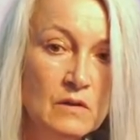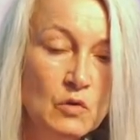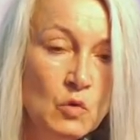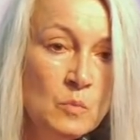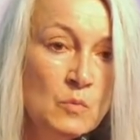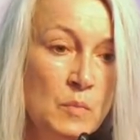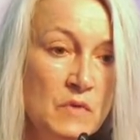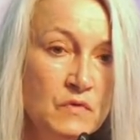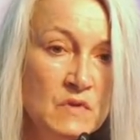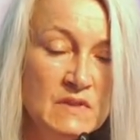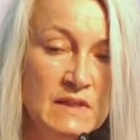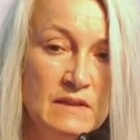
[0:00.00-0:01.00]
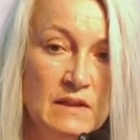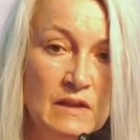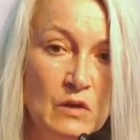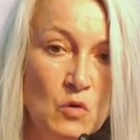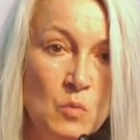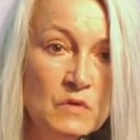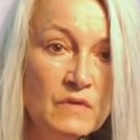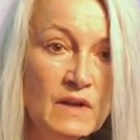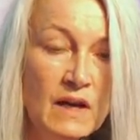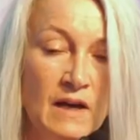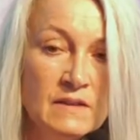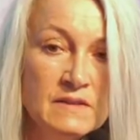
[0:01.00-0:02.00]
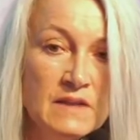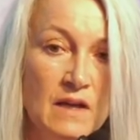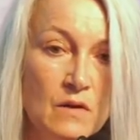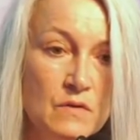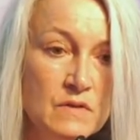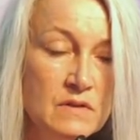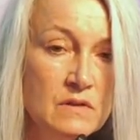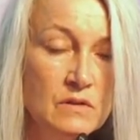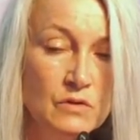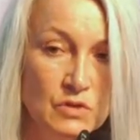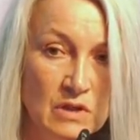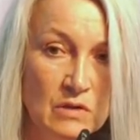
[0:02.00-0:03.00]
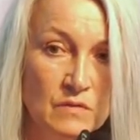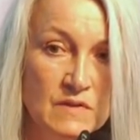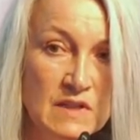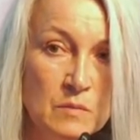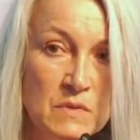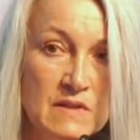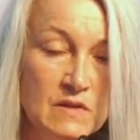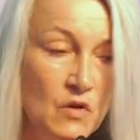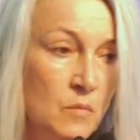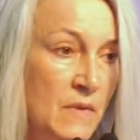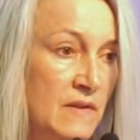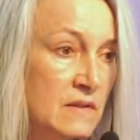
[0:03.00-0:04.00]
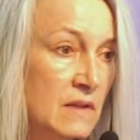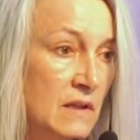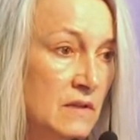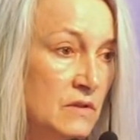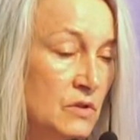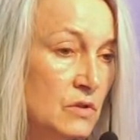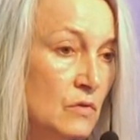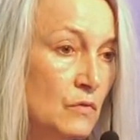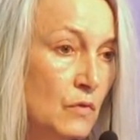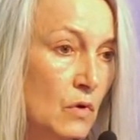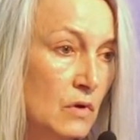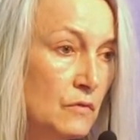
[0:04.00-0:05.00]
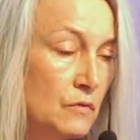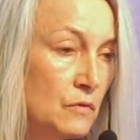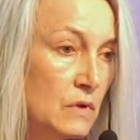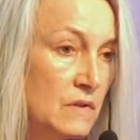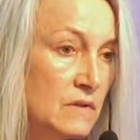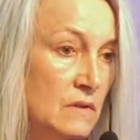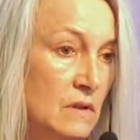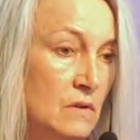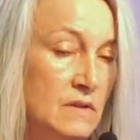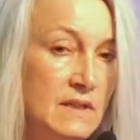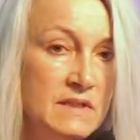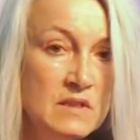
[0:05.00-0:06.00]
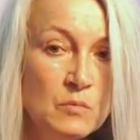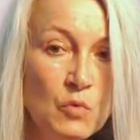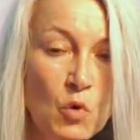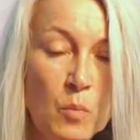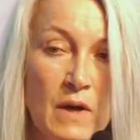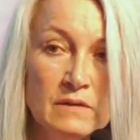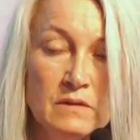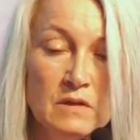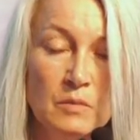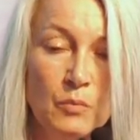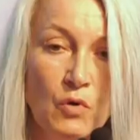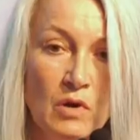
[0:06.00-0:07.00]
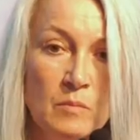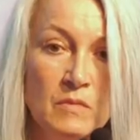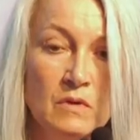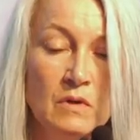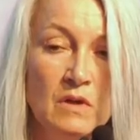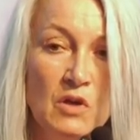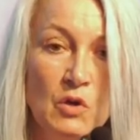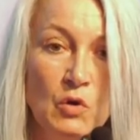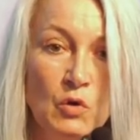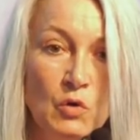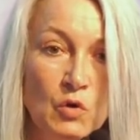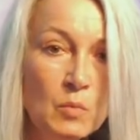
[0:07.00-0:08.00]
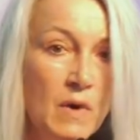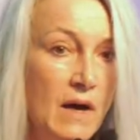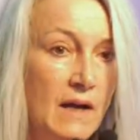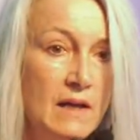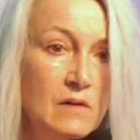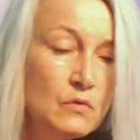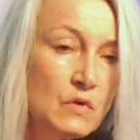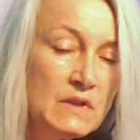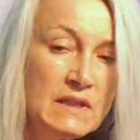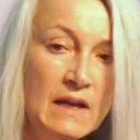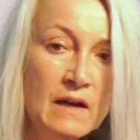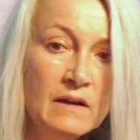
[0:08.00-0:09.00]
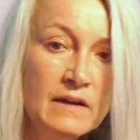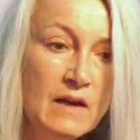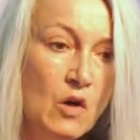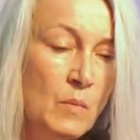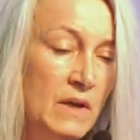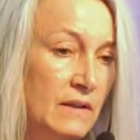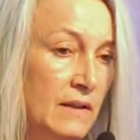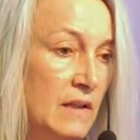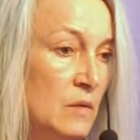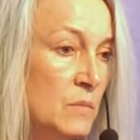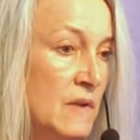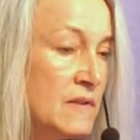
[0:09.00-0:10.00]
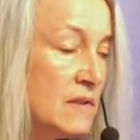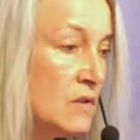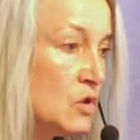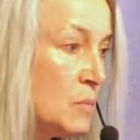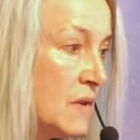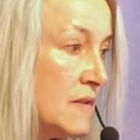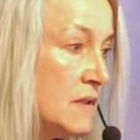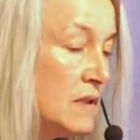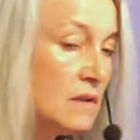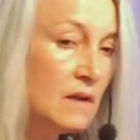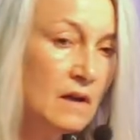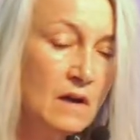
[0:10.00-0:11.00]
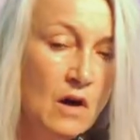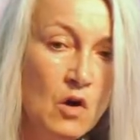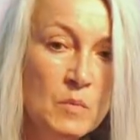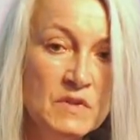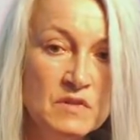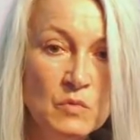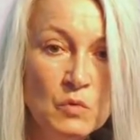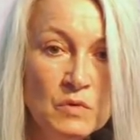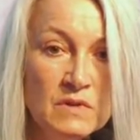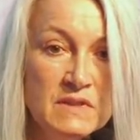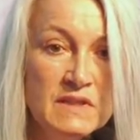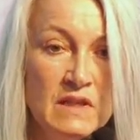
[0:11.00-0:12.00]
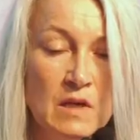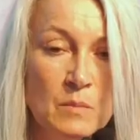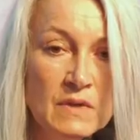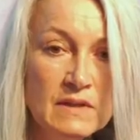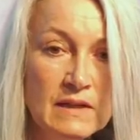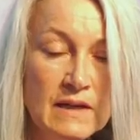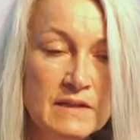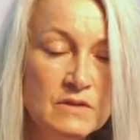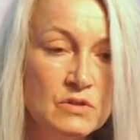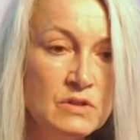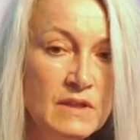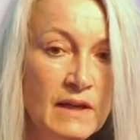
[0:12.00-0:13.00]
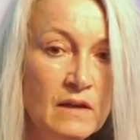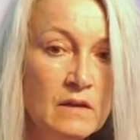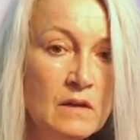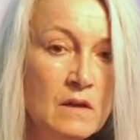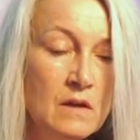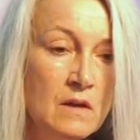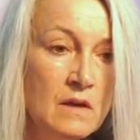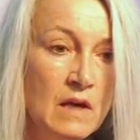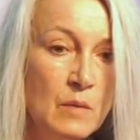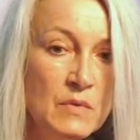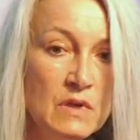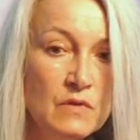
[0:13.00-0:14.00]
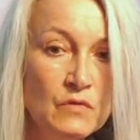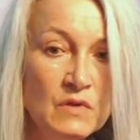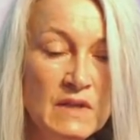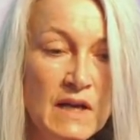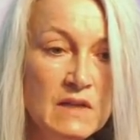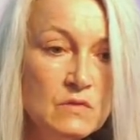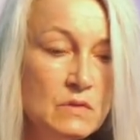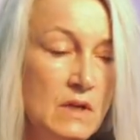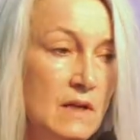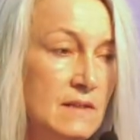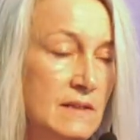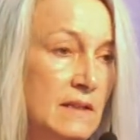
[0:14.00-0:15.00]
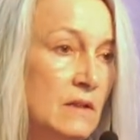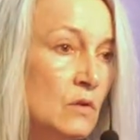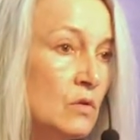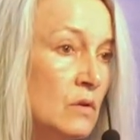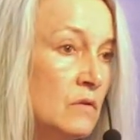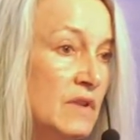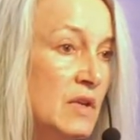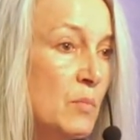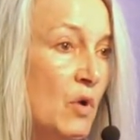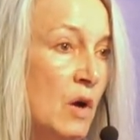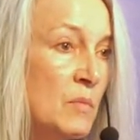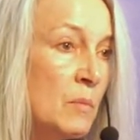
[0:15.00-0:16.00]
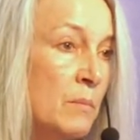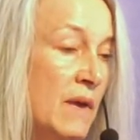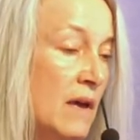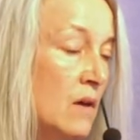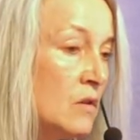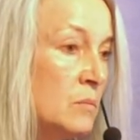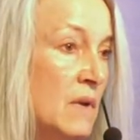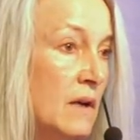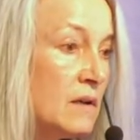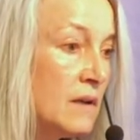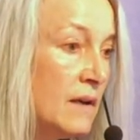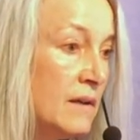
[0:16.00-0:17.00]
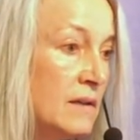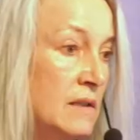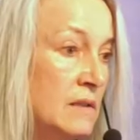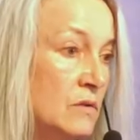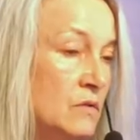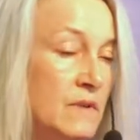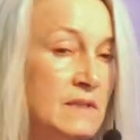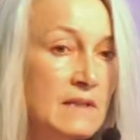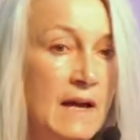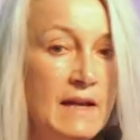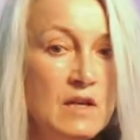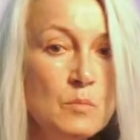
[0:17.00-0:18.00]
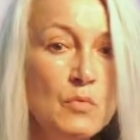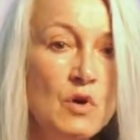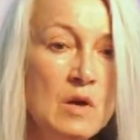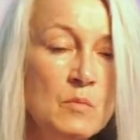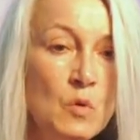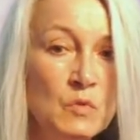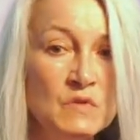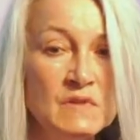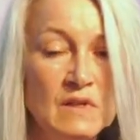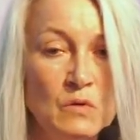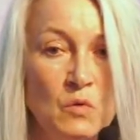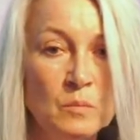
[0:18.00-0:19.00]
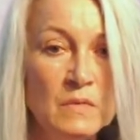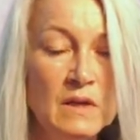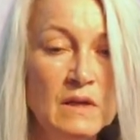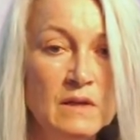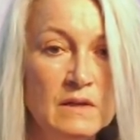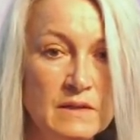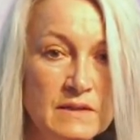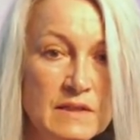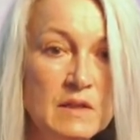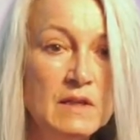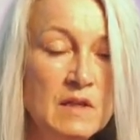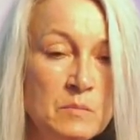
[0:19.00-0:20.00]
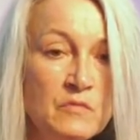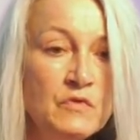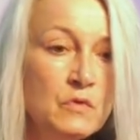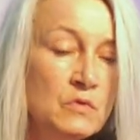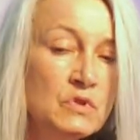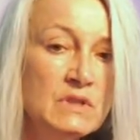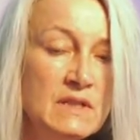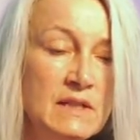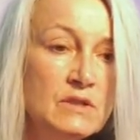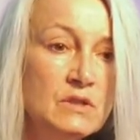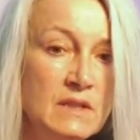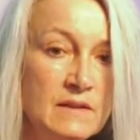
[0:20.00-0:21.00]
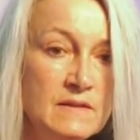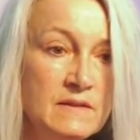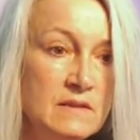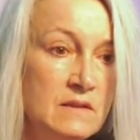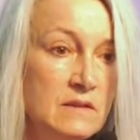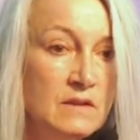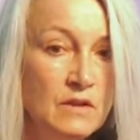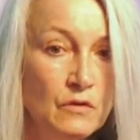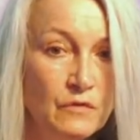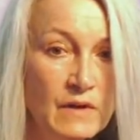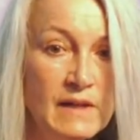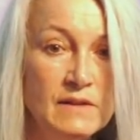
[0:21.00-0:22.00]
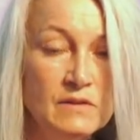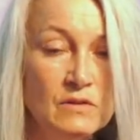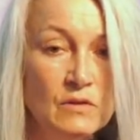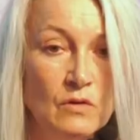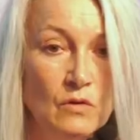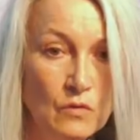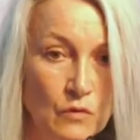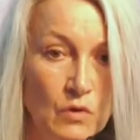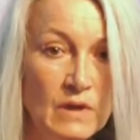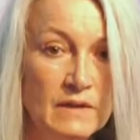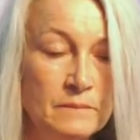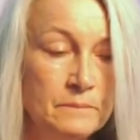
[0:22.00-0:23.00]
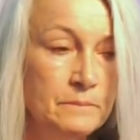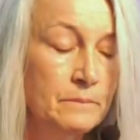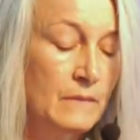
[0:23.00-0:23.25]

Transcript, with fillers: um Mobilfunksender herum und wie krank sie ausschauen. Sie hat mir das auch messtechnisch vorgeführt. Und seitdem beobachte ich Bäume. Überall, wo ich lang gehe, auch meine regelmäßigen Spaziergänge, auch mit dem Hund, ich gehe ja halt immer die gleichen Strecken, habe ich von Jahr zu Jahr sehen können, wie die Bäume mehr und mehr kränkeln und fast alle Bäume um uns herum, die im Funkstrahl standen, sind gefällt worden.